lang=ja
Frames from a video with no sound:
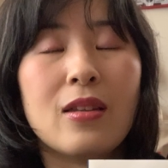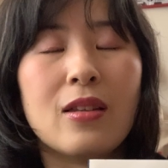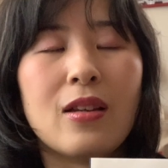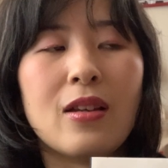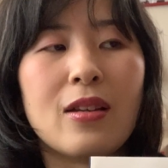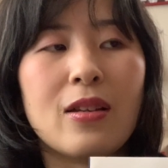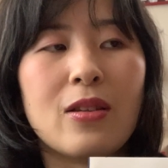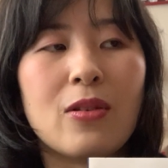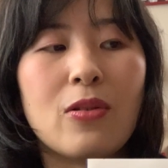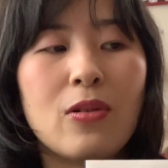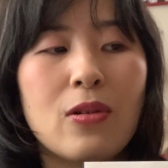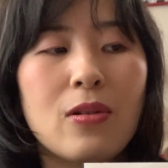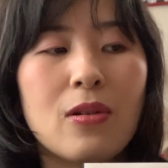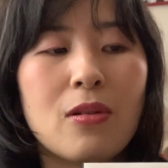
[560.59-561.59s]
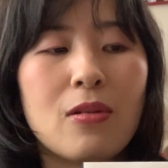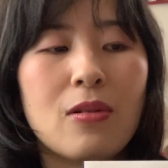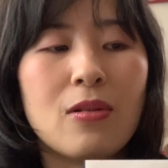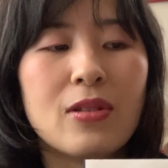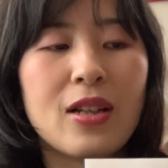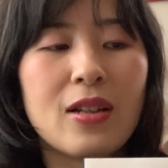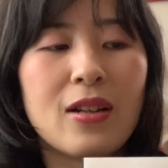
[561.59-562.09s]
何やっけな子
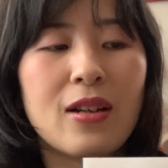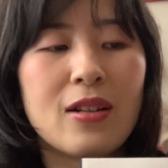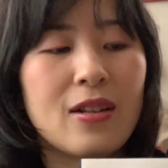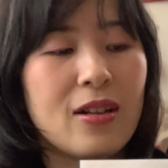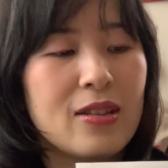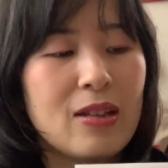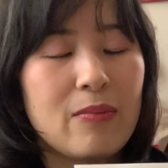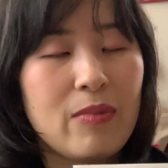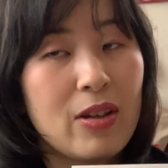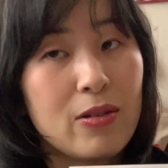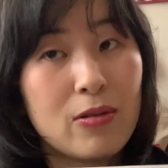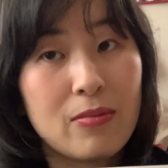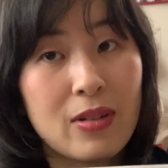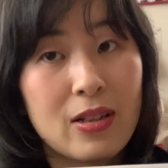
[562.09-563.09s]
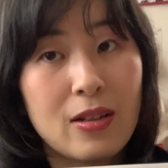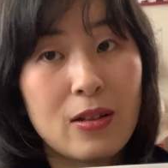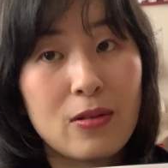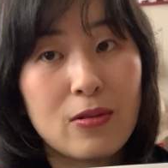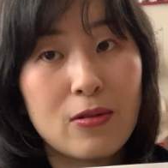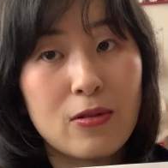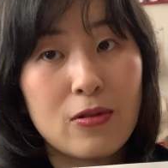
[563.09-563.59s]
からに恵まれ
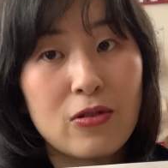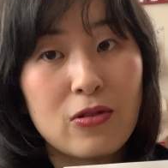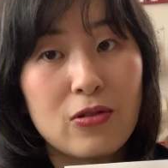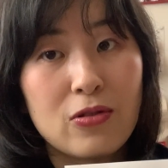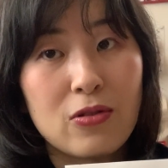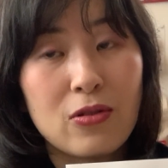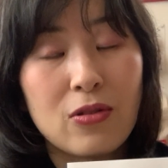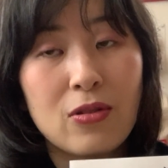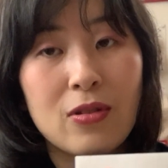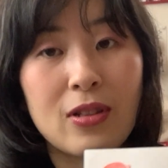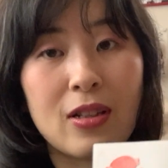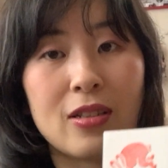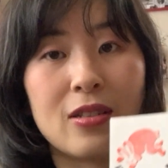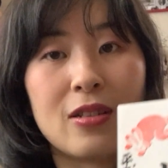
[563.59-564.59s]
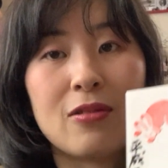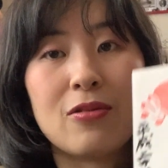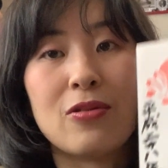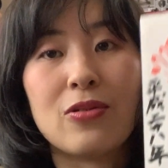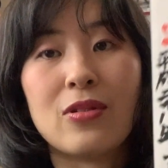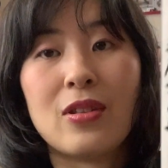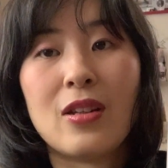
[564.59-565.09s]
るらしくっ
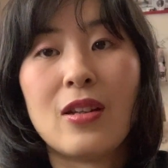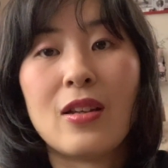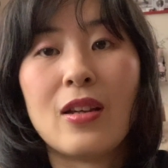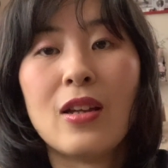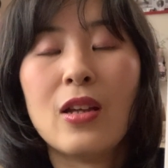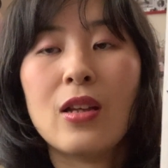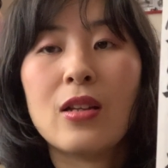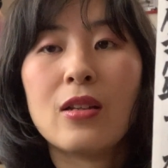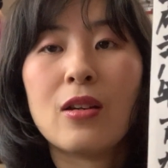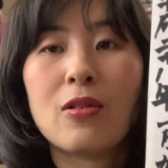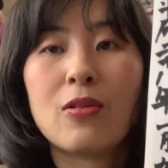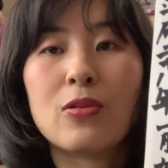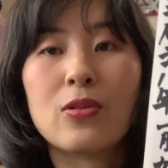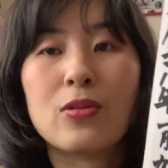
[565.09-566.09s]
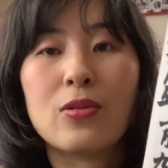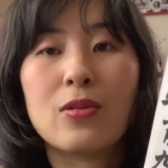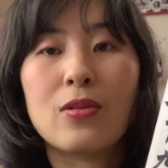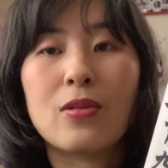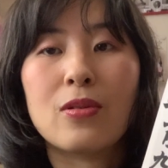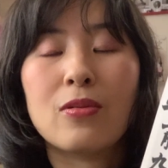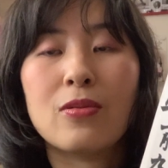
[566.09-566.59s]
て結構そ
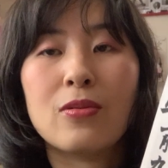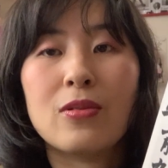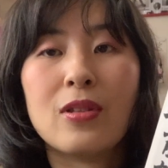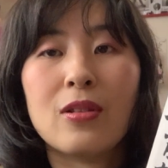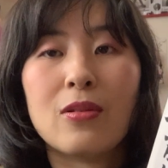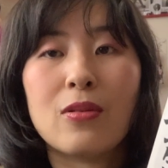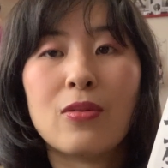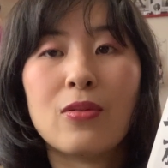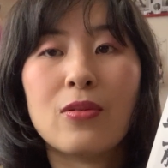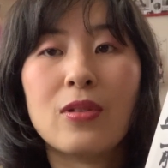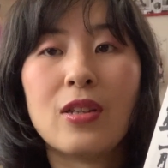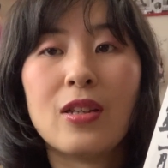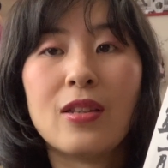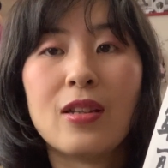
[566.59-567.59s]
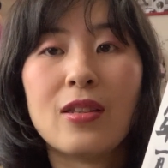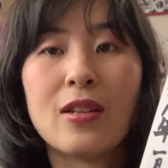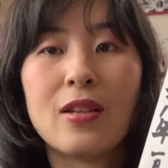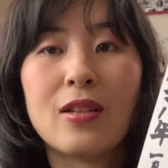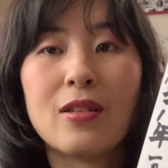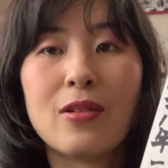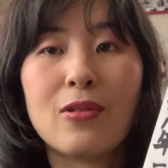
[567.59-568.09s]
の不妊で
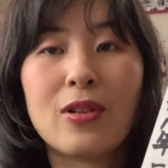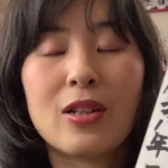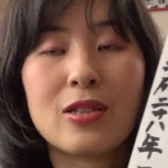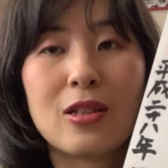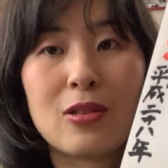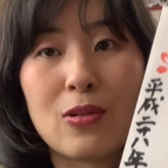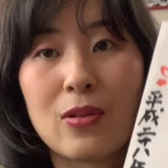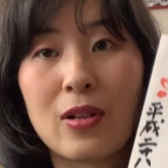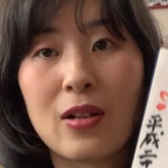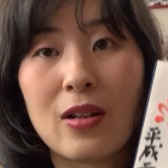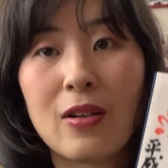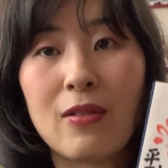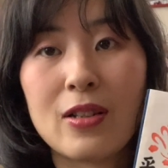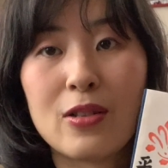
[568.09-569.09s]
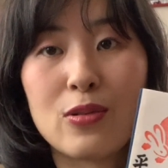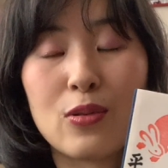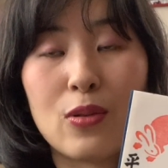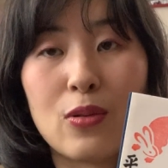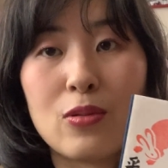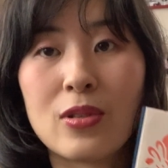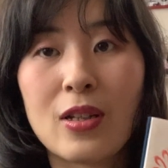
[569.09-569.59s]
悩んでる方とかが割
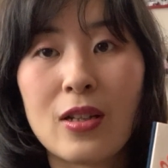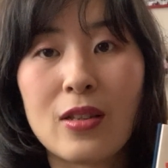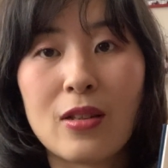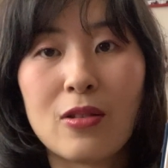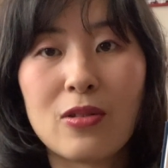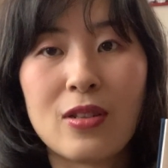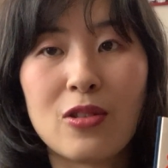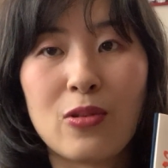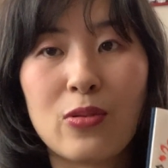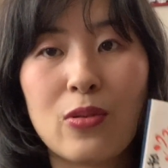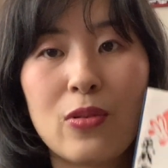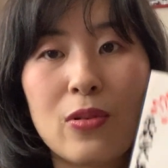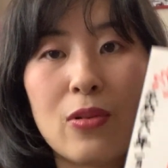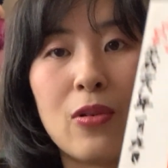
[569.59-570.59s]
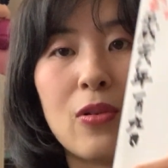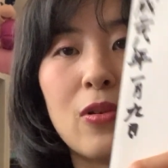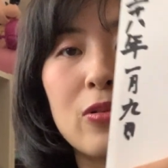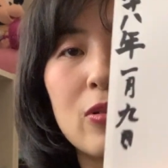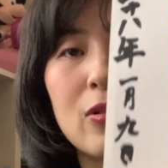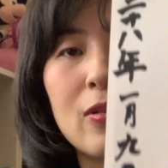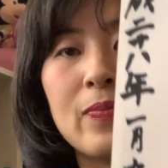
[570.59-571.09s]
とうさそのここ
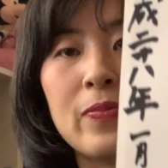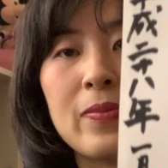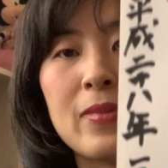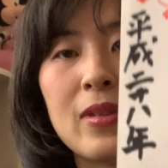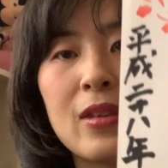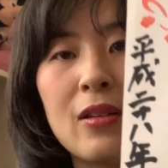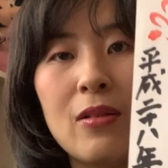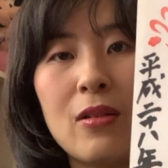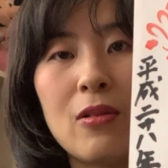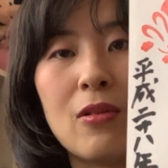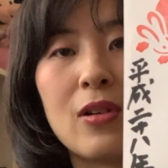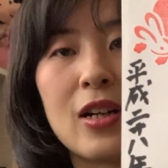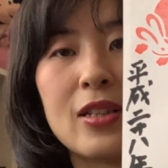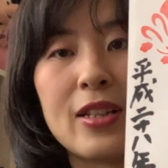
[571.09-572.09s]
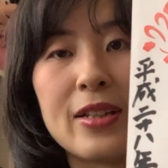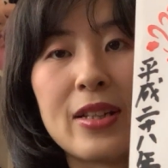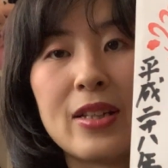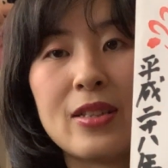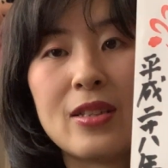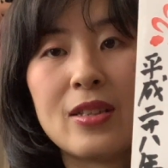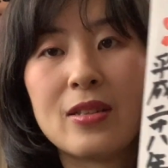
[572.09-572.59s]
の岡
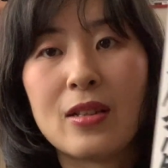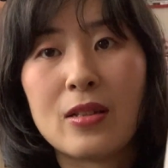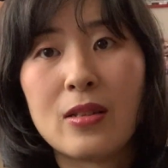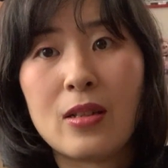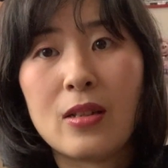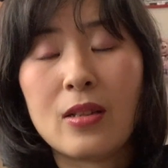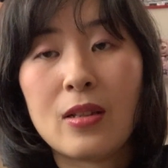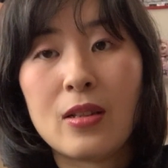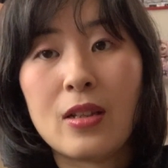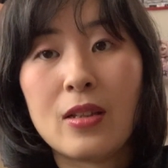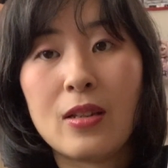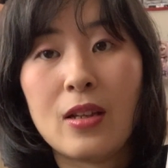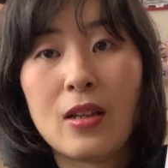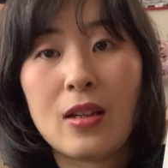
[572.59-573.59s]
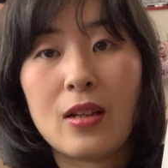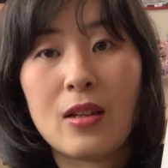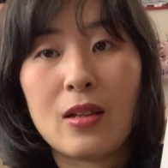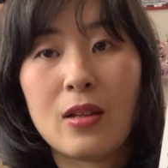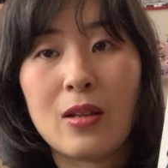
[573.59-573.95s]
崎神社に来て